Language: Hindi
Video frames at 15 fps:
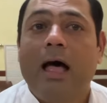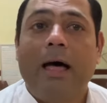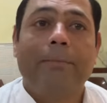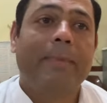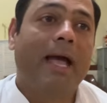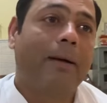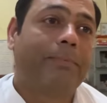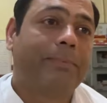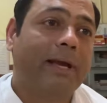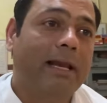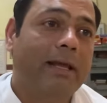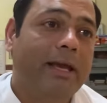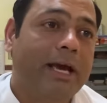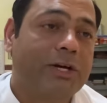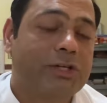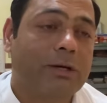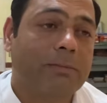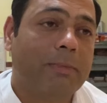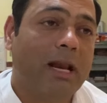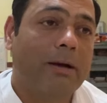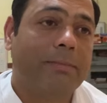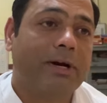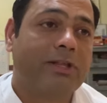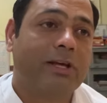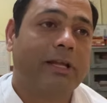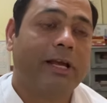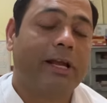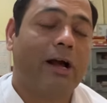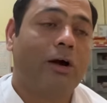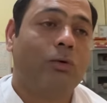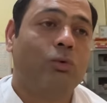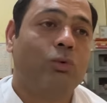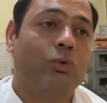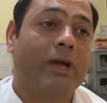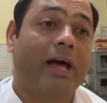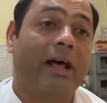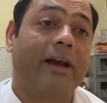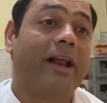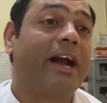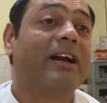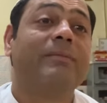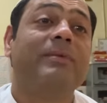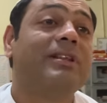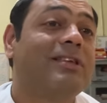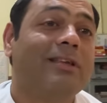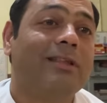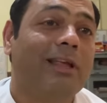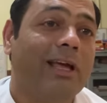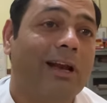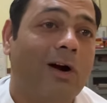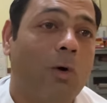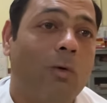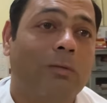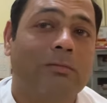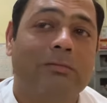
अब मैं आपके लिए एक शिमला मिर्च दे रहा हूं या रेड मिर्ची दे रहा हूं